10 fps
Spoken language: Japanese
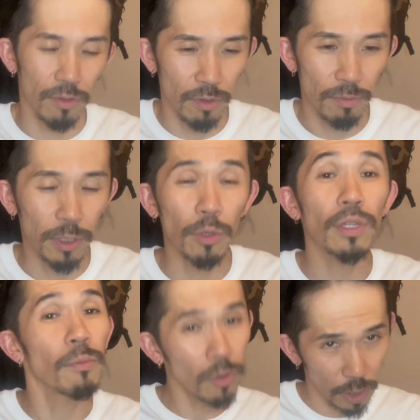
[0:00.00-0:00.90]
まあ、そん
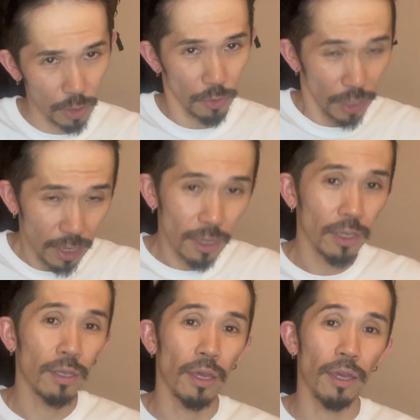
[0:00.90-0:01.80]
なもんですよね。
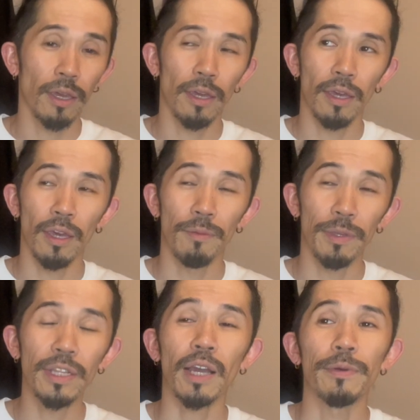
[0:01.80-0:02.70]
えー、み
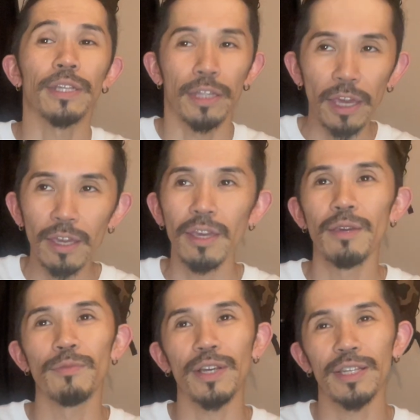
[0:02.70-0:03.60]
んながみんなね、
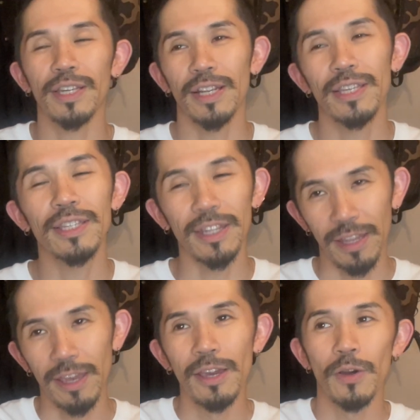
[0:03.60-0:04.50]
昔から知って
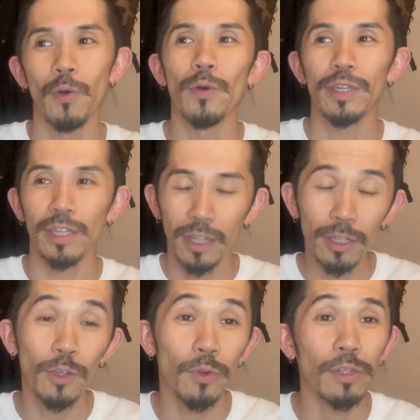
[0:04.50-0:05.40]
て、応援しててっ
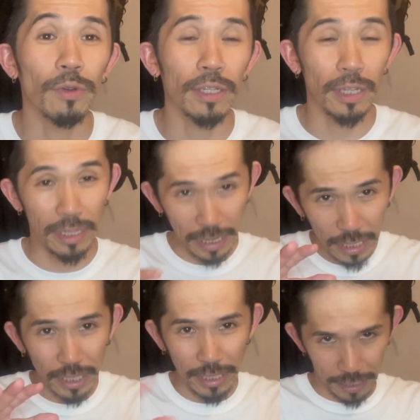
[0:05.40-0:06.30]
ていうファンの方だけ
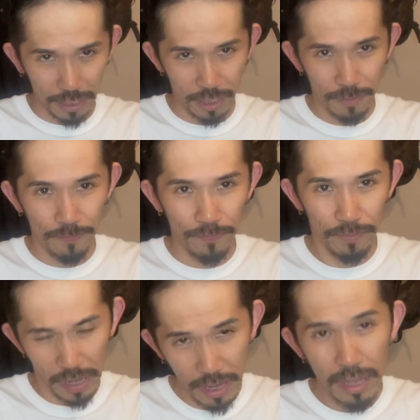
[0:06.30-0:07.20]
じゃないです。
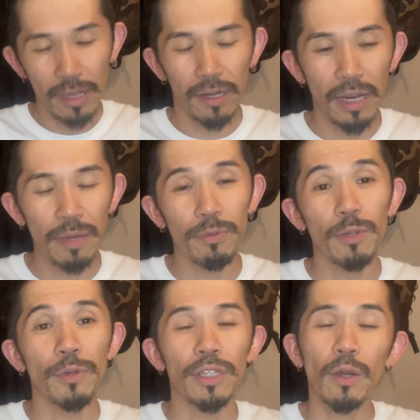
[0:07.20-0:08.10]
ね、ライブに
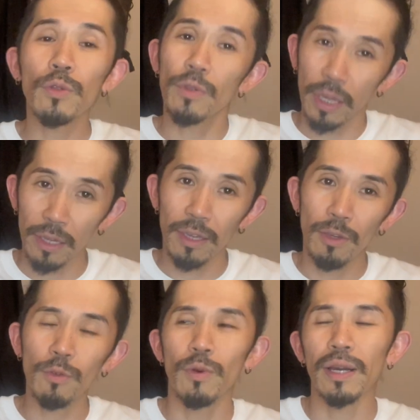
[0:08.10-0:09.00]
も行ったことない、
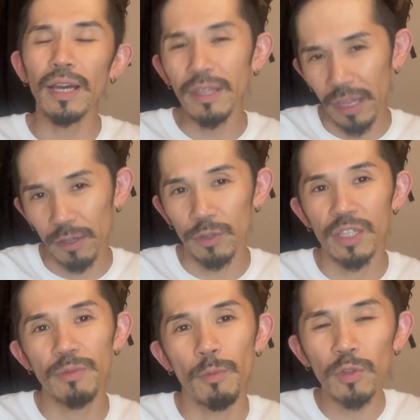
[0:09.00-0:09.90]
よくわかんない、
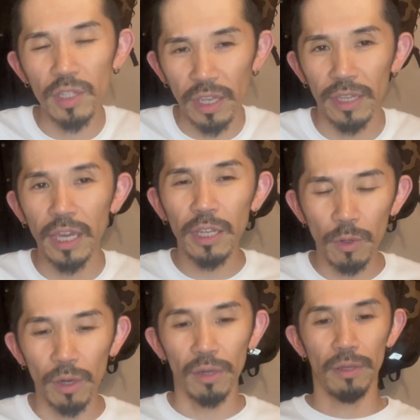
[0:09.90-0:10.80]
グッズも持ってないけ
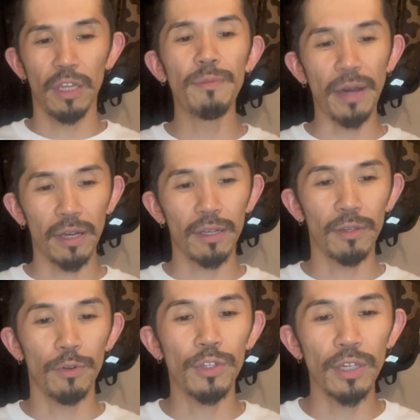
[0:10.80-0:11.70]
ど、今、
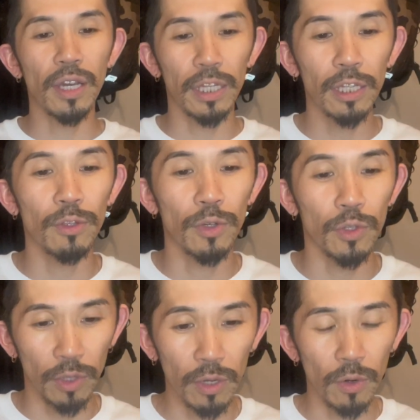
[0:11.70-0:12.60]
藤井風という人
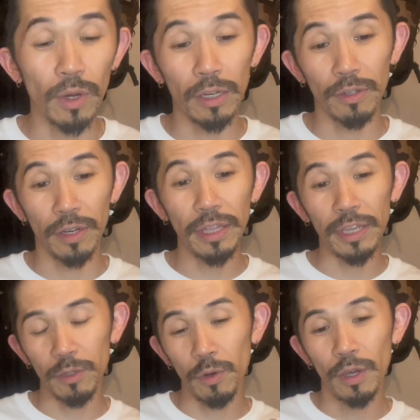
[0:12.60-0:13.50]
のね、音楽がない
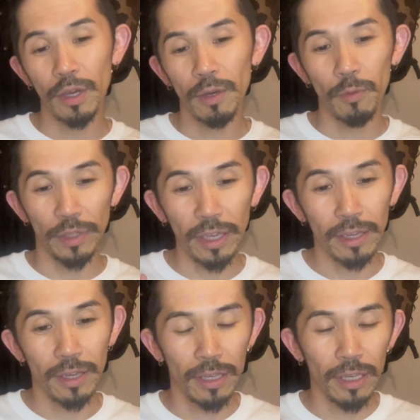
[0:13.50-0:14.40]
と、もうね、
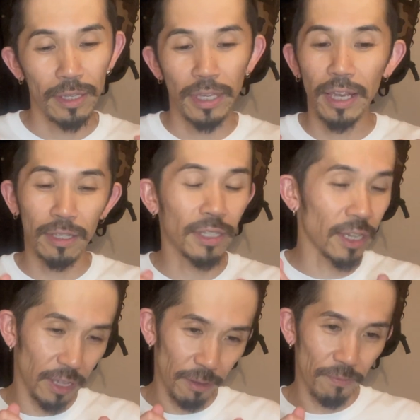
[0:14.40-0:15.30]
生活で
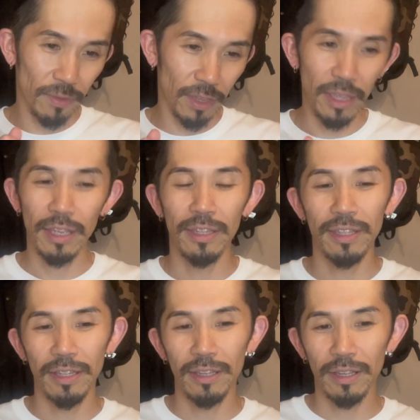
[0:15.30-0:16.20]
きない。ね。
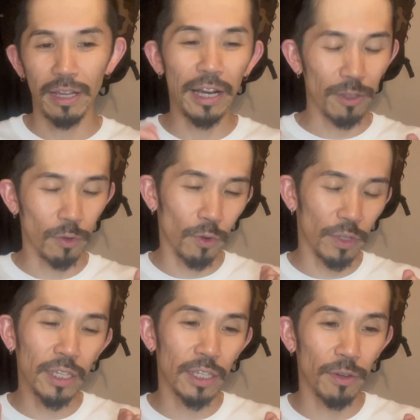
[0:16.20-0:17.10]
彼の曲
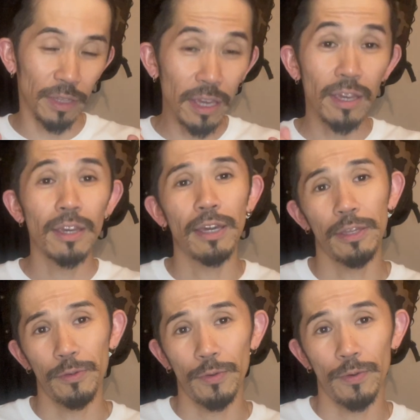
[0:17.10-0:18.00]
なしにはね、あ
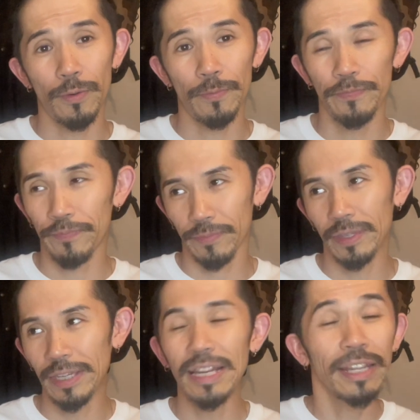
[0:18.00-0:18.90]
の、
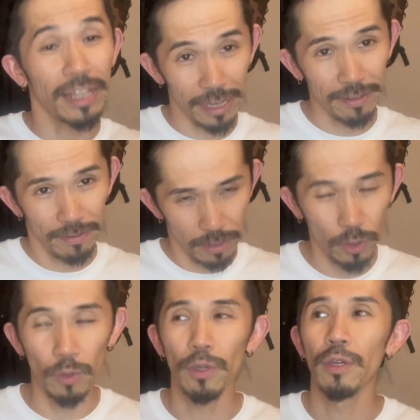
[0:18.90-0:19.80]
いられないって
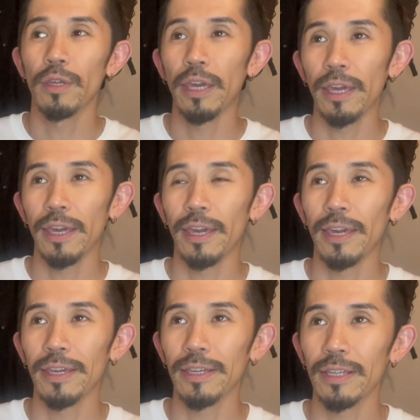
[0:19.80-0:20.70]
いう、
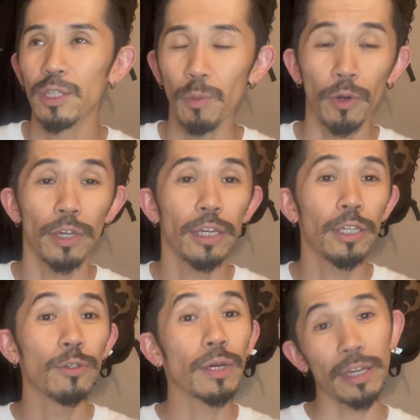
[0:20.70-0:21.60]
えー、人もい
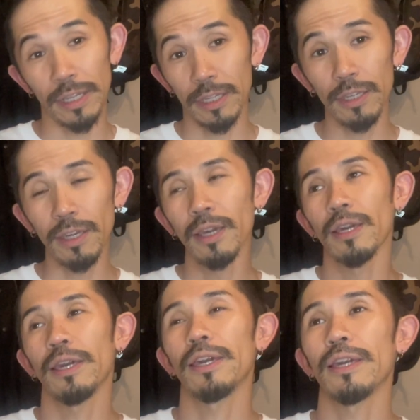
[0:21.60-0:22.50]
るわけだし、
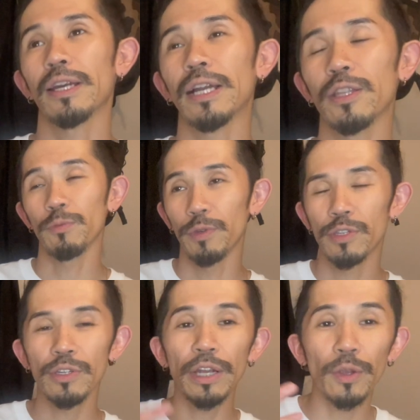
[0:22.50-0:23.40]
えー、彼
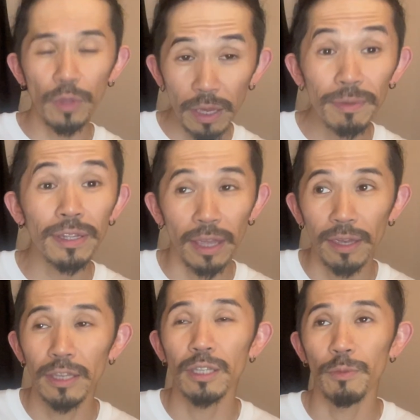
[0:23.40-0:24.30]
ビジュアルをね、見て、
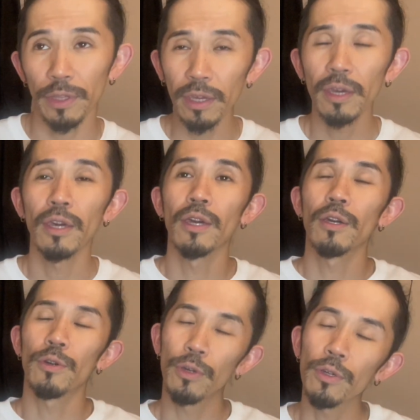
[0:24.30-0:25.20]
いつもね、
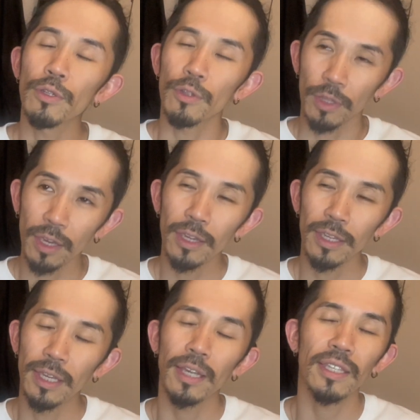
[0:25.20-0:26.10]
ふーっとね、
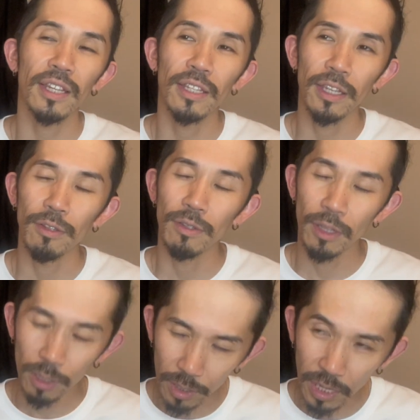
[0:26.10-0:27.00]
癒されてるんで
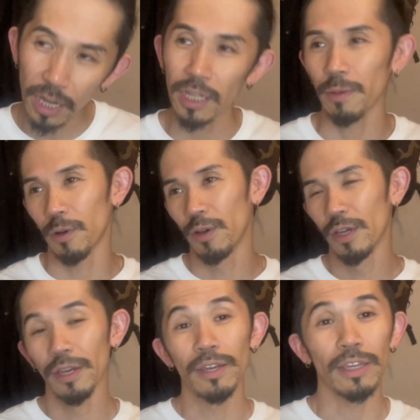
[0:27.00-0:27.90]
すって方も
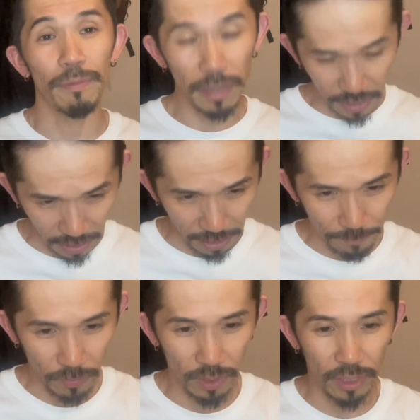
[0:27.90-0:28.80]
いますから、
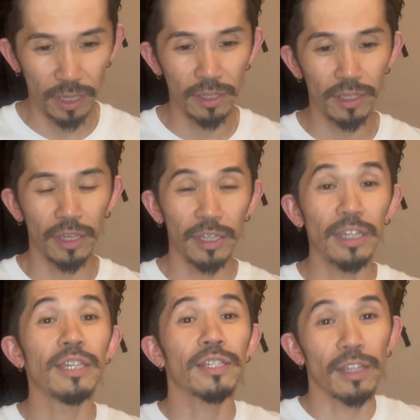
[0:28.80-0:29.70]
全然
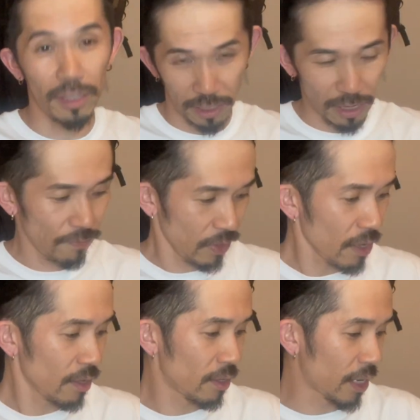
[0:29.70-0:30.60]
いいじゃないですか。
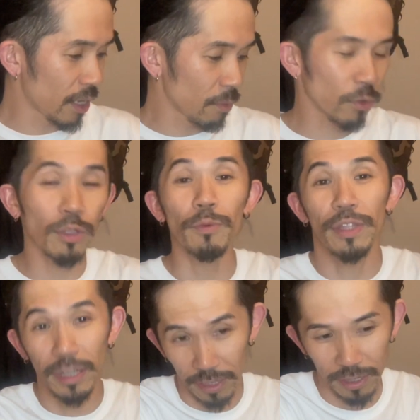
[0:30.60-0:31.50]
ね。誰のものでも
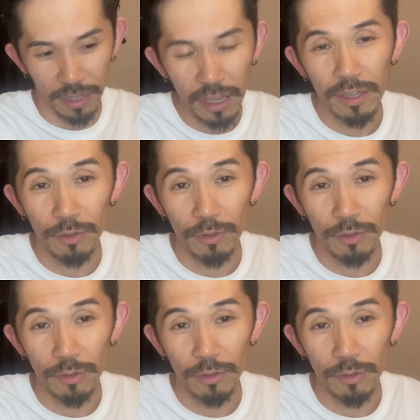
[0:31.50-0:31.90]
ないですね。